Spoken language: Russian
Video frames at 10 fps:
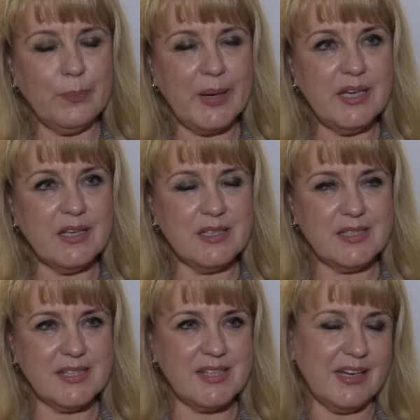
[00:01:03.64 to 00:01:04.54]
По линии
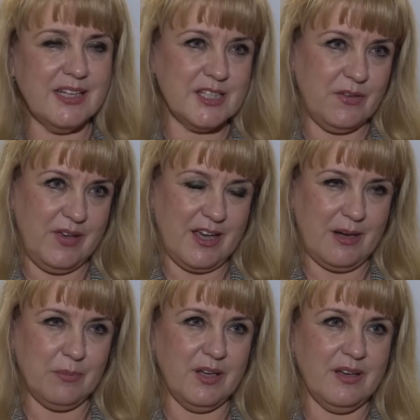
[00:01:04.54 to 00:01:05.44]
социальной
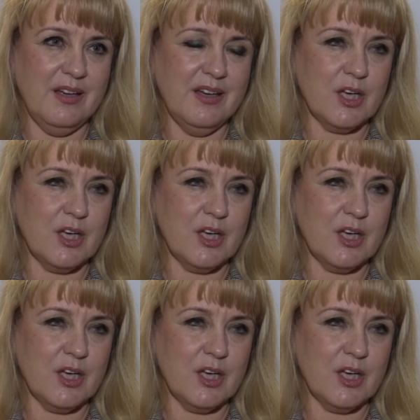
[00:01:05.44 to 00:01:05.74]
сферы мы